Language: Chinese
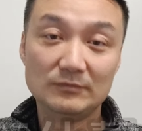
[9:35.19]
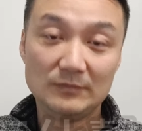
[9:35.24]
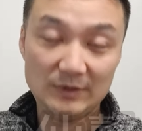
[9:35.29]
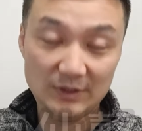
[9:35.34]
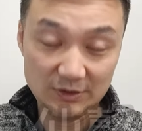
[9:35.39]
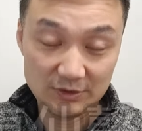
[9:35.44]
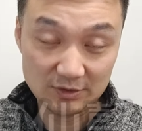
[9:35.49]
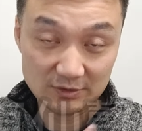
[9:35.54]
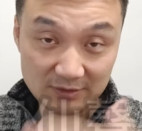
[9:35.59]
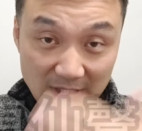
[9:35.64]

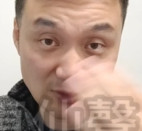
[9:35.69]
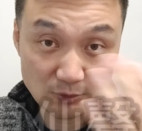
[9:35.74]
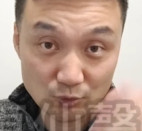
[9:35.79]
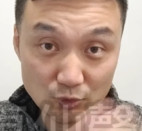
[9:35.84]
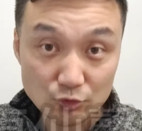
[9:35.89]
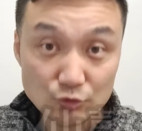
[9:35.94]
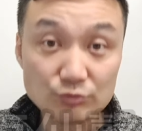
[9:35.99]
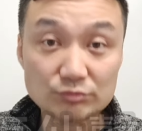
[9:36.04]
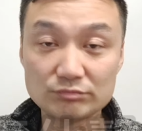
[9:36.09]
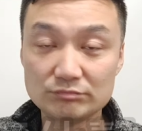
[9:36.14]
你是大
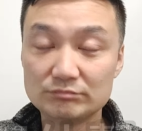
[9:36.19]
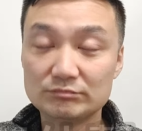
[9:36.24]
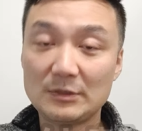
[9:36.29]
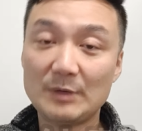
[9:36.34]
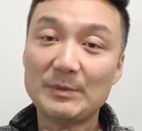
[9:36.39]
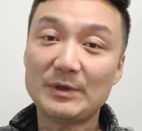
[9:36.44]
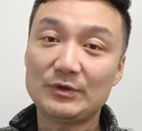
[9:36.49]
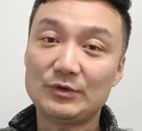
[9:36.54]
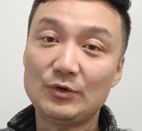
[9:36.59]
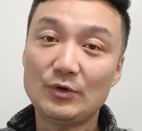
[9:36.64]
多数，
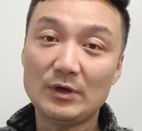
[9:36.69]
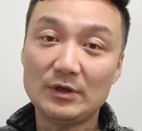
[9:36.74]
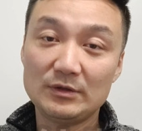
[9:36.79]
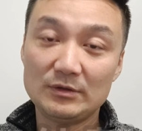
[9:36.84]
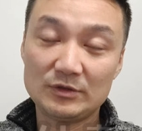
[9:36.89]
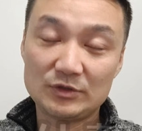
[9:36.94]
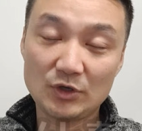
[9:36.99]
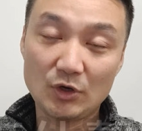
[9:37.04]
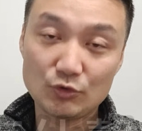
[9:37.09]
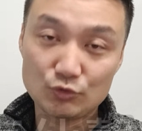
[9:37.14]
那么就要
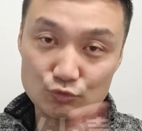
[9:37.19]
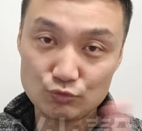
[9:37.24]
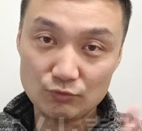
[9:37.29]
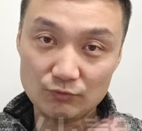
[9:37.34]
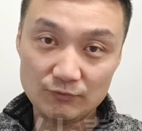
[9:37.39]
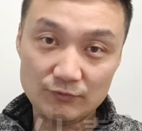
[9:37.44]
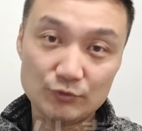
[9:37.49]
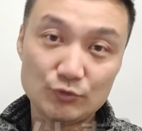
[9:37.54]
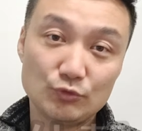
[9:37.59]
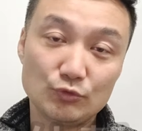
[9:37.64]
少
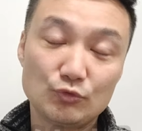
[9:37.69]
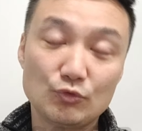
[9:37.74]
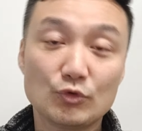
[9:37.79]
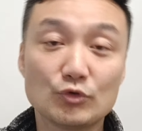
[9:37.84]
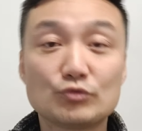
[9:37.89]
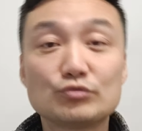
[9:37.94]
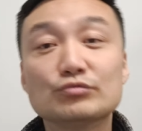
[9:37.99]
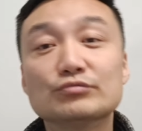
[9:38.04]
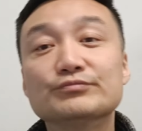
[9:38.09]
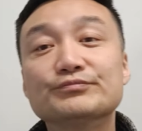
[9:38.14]
数服从
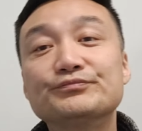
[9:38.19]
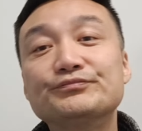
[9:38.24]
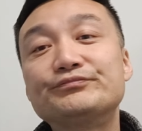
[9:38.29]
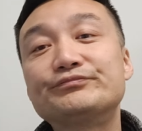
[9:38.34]
多数。